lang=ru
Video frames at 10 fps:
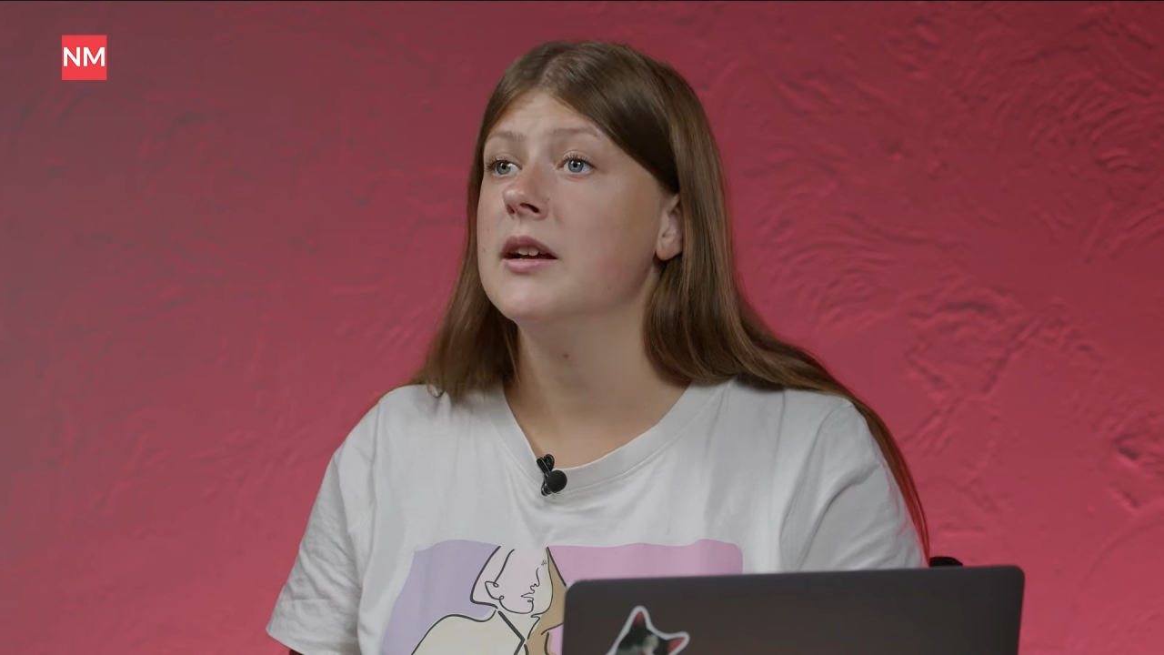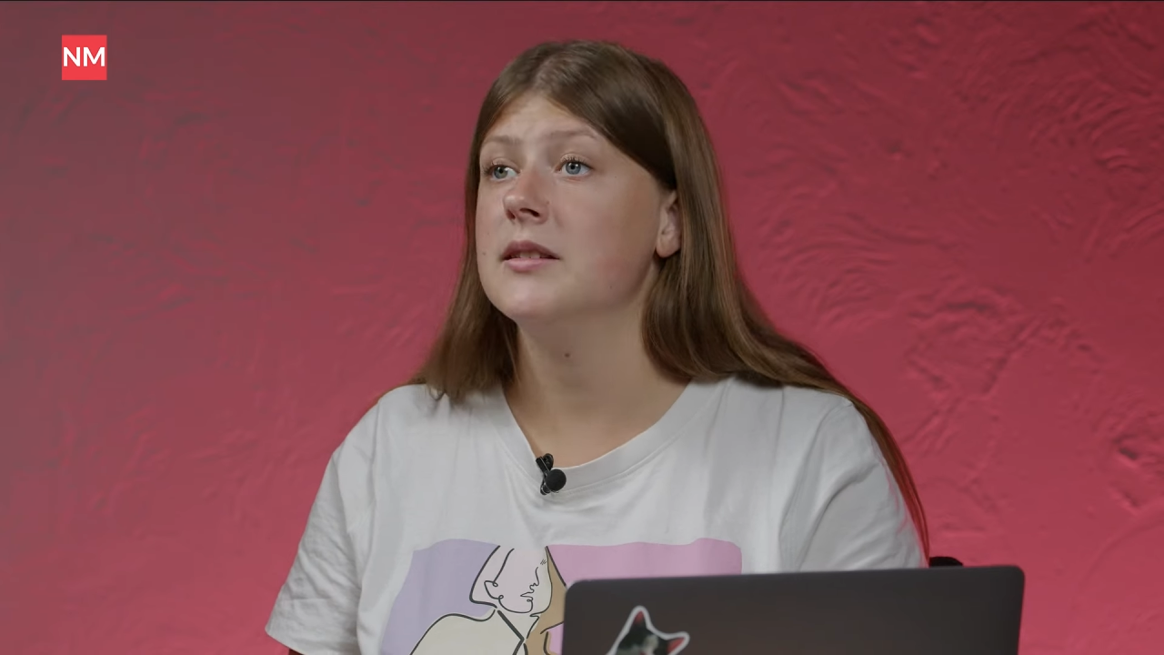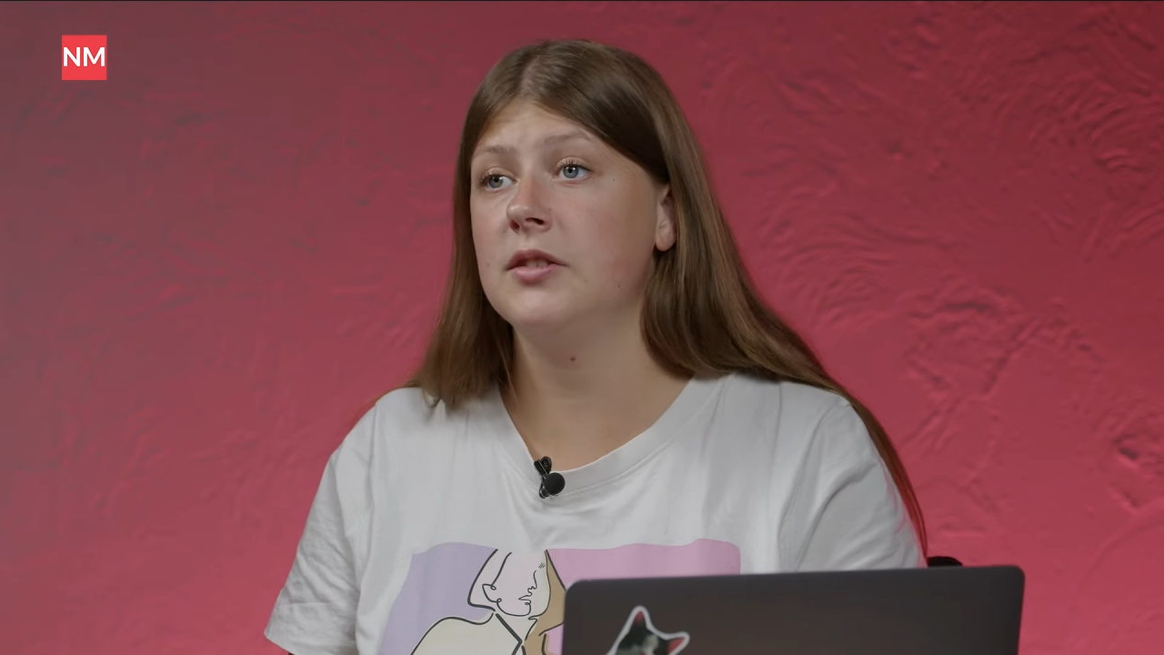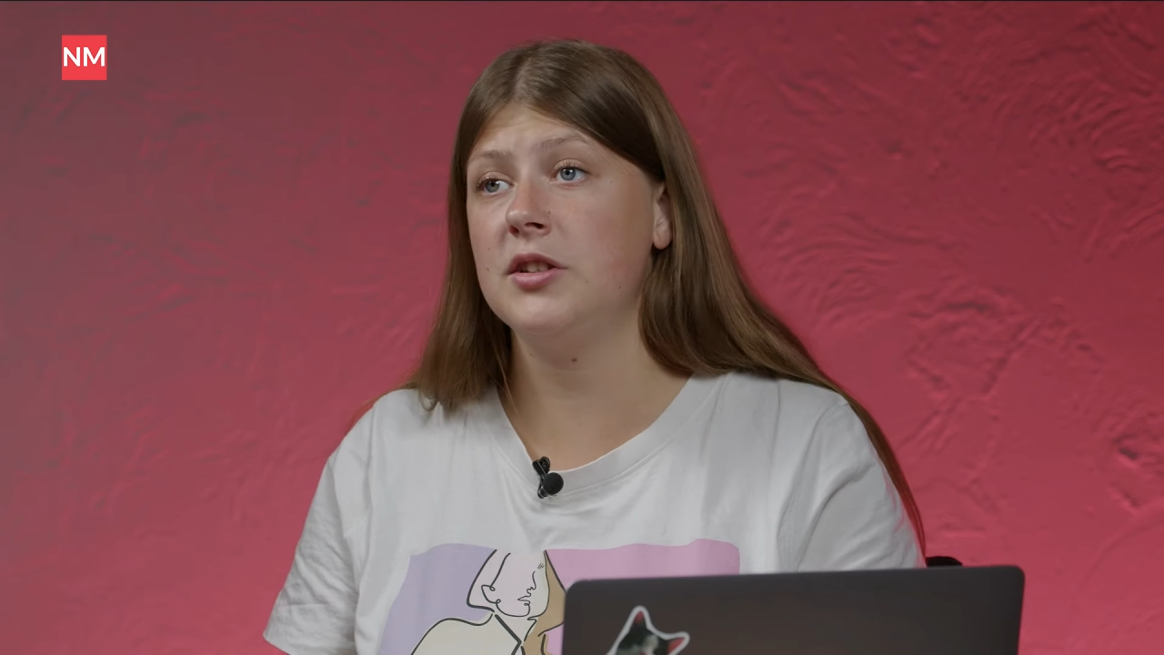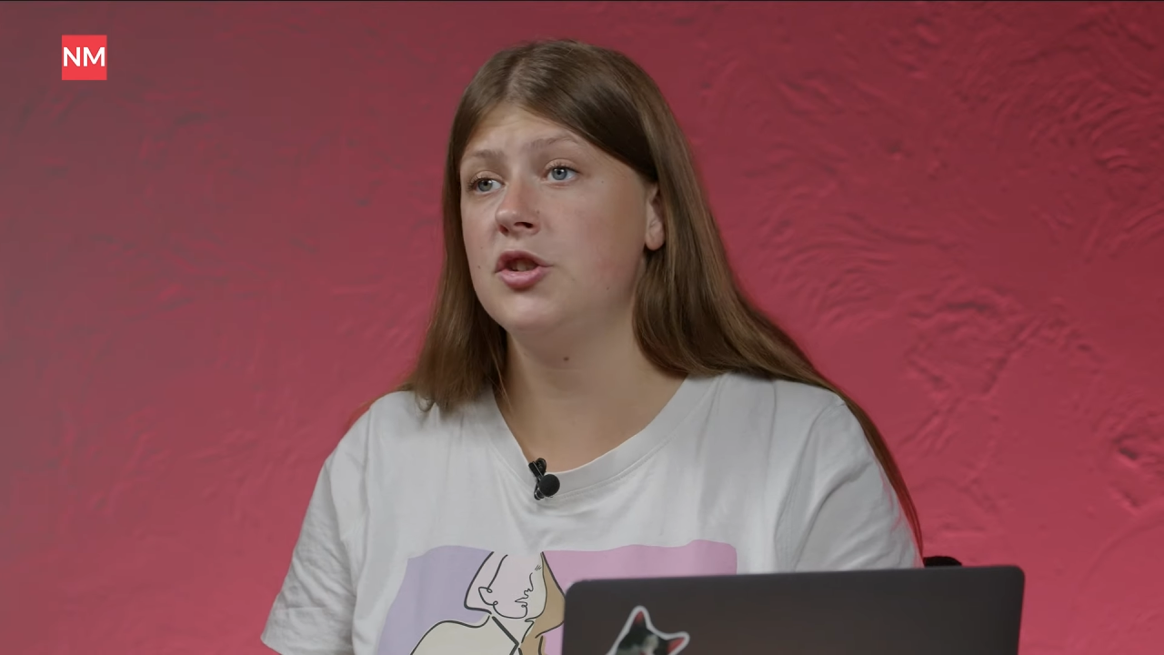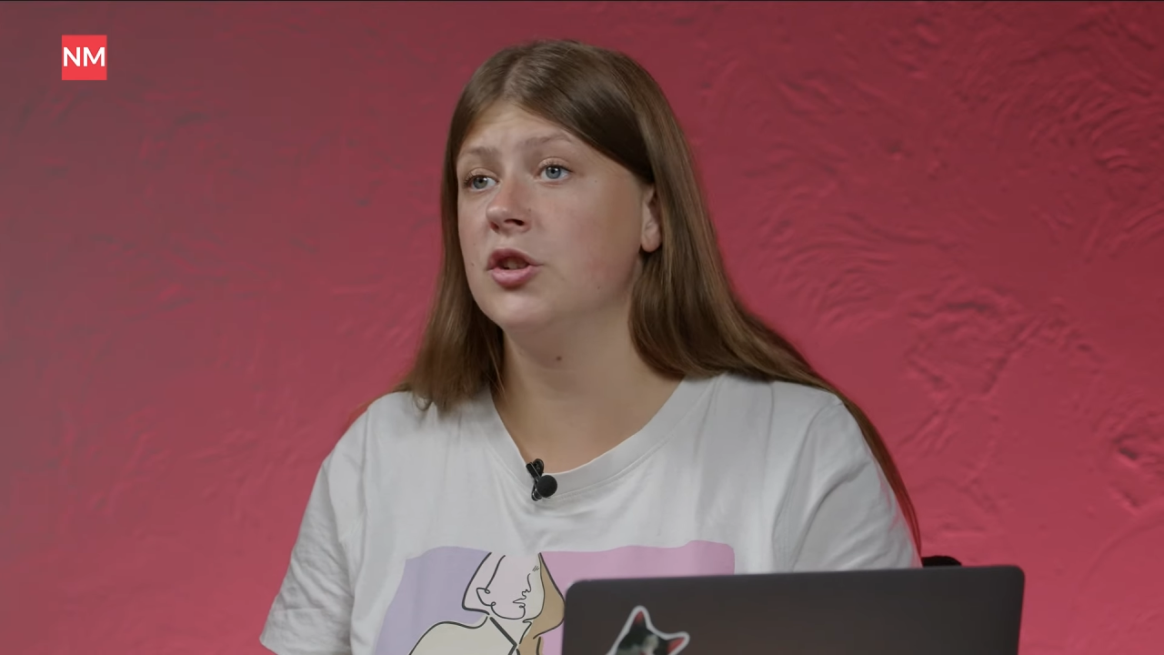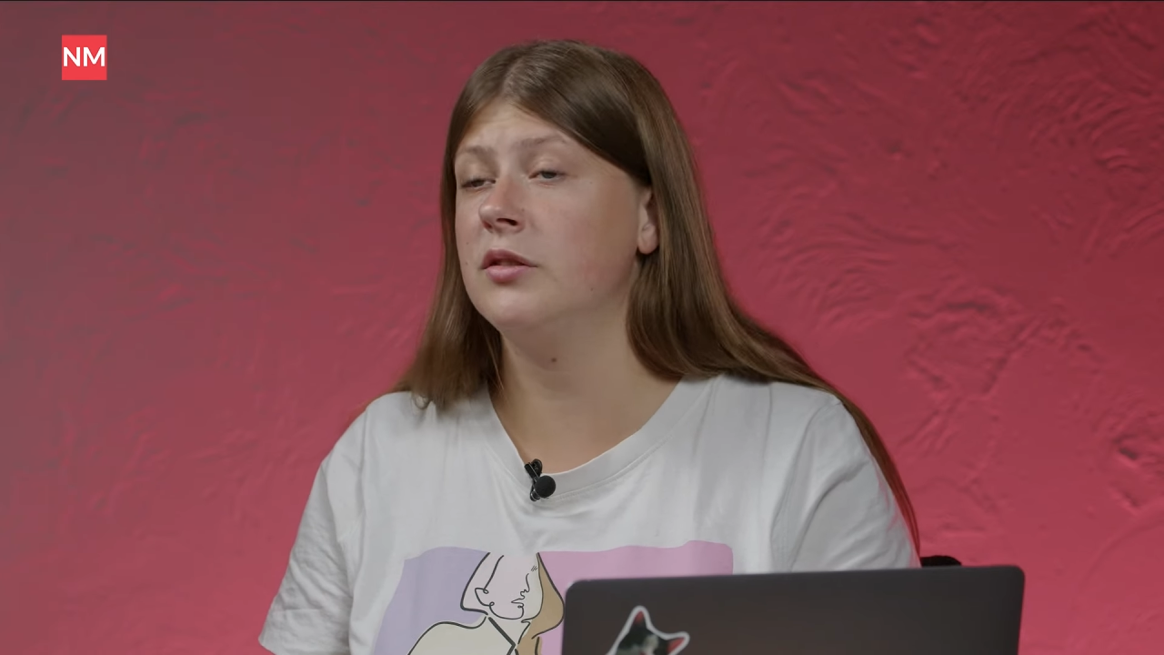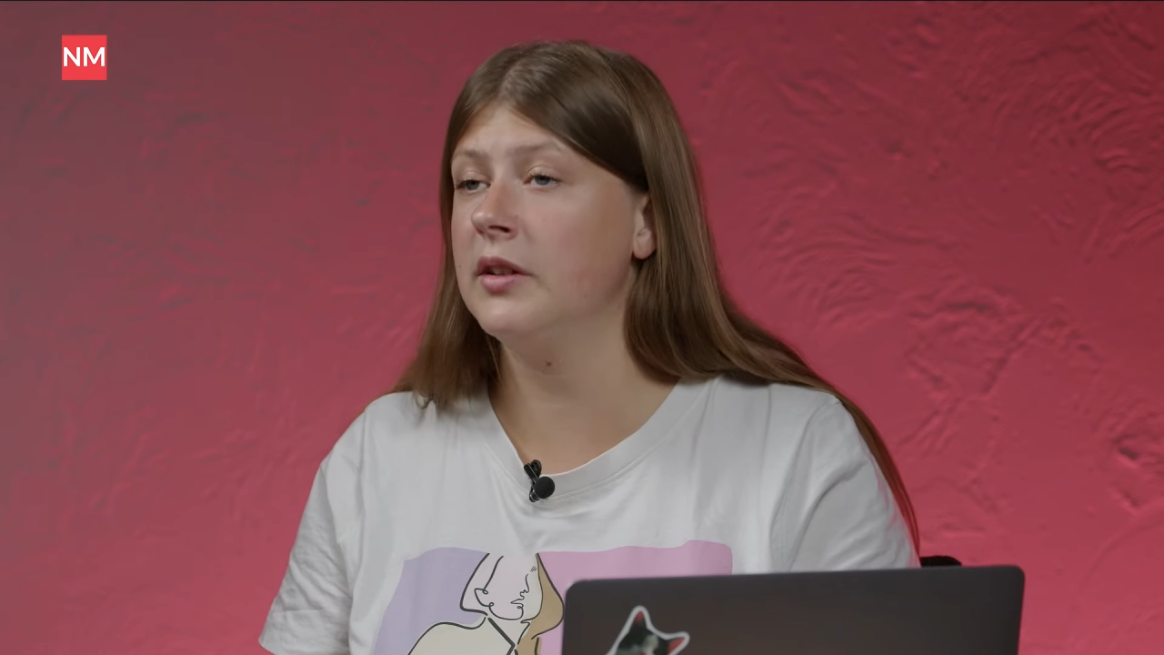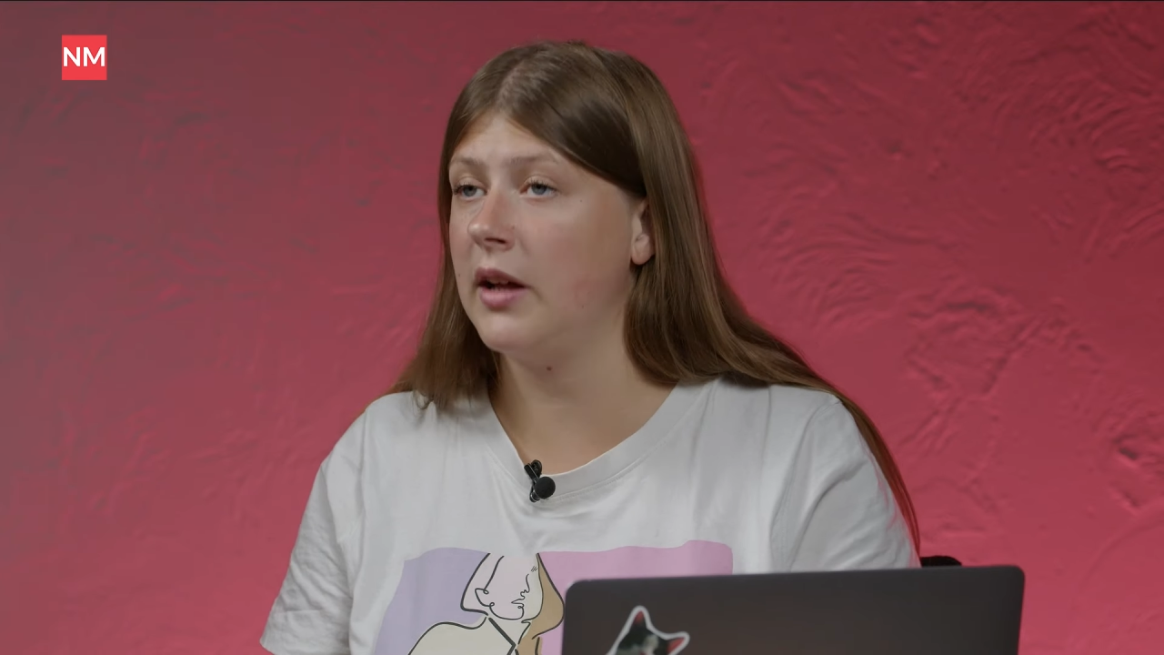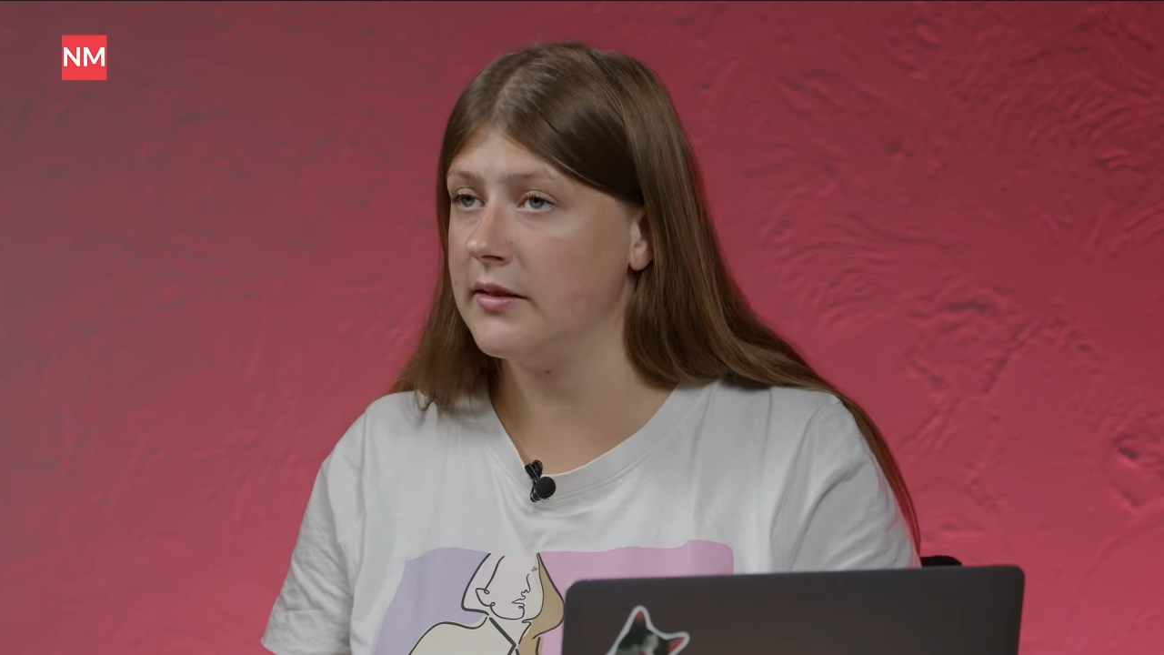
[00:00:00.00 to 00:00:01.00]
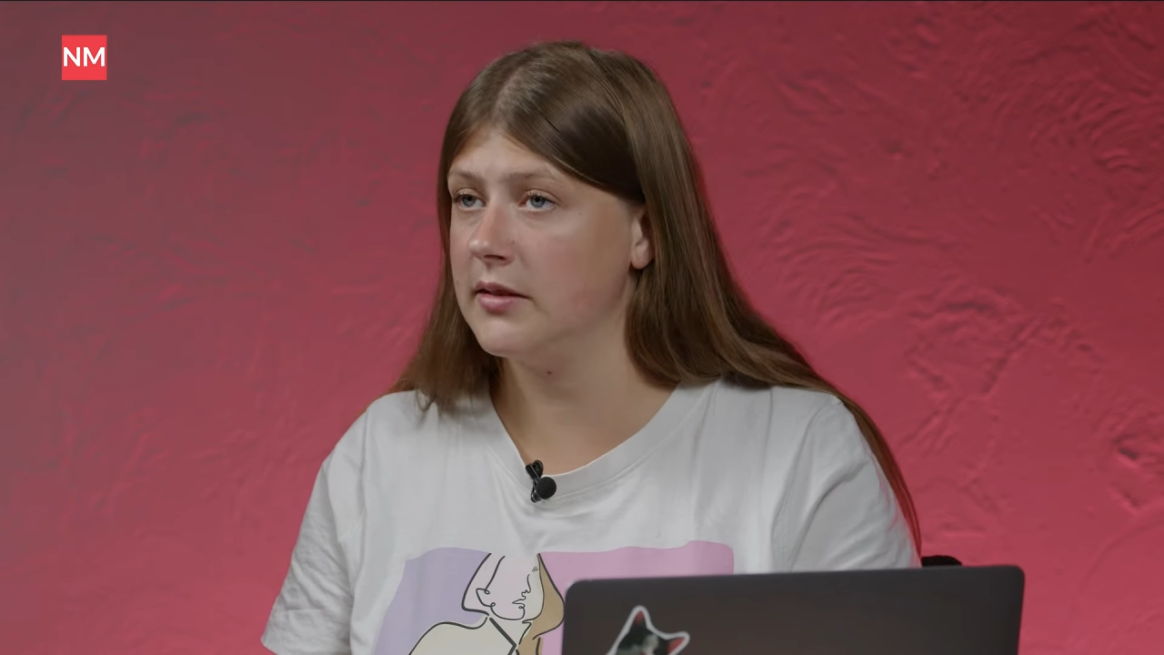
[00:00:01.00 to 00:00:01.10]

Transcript: с 2012